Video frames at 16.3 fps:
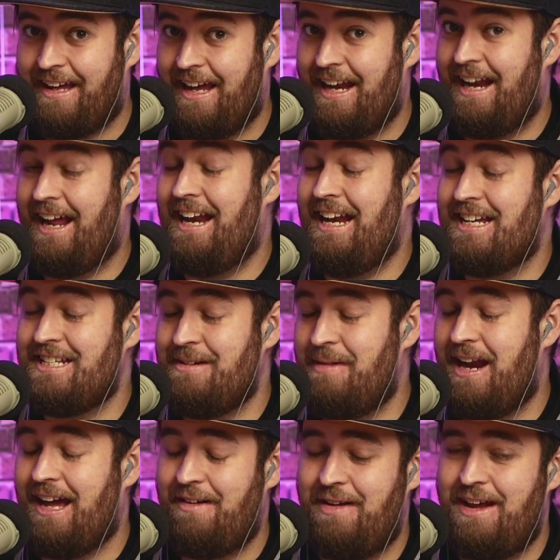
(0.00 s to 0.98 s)
que es la
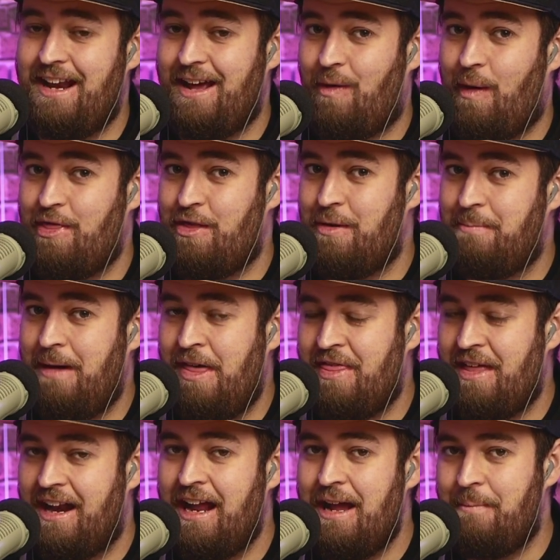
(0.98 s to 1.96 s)
semana que viene, cuando
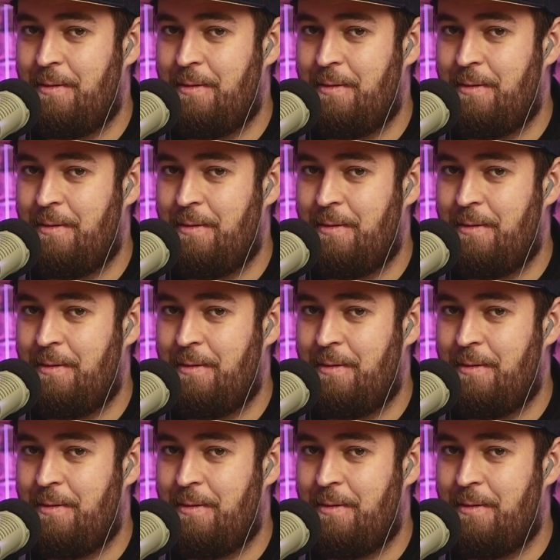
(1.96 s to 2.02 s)
empiezan.